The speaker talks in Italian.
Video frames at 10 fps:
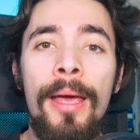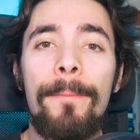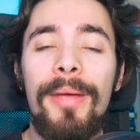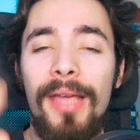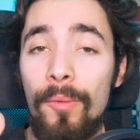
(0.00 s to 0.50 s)

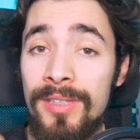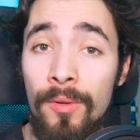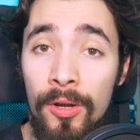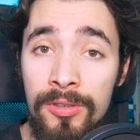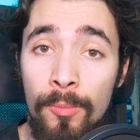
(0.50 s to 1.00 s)
Perché questa è
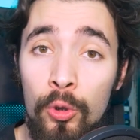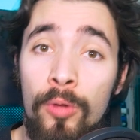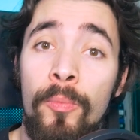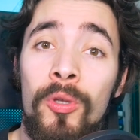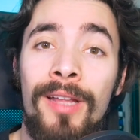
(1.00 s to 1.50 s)
una cosa molto
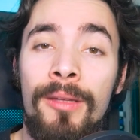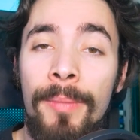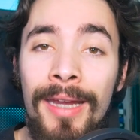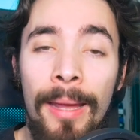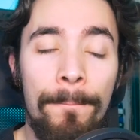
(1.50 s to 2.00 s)
importante?
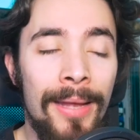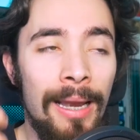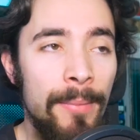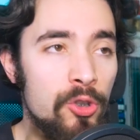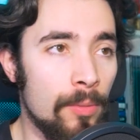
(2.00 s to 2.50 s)
Perché per la
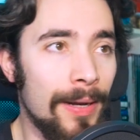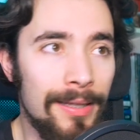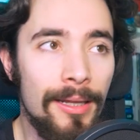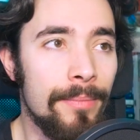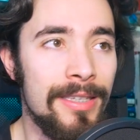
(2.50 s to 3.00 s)
maggior
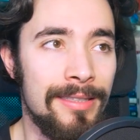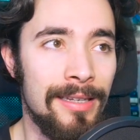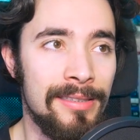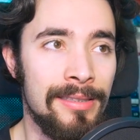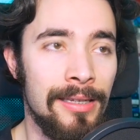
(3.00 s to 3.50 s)
parte dei
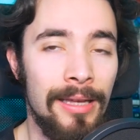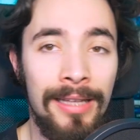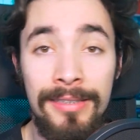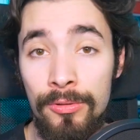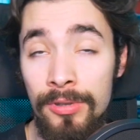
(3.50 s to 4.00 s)
business,
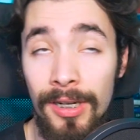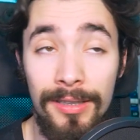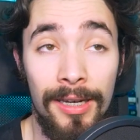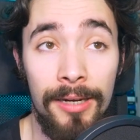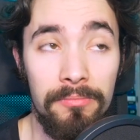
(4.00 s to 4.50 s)
anzi userei
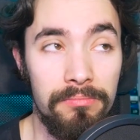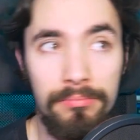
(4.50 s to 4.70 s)
dire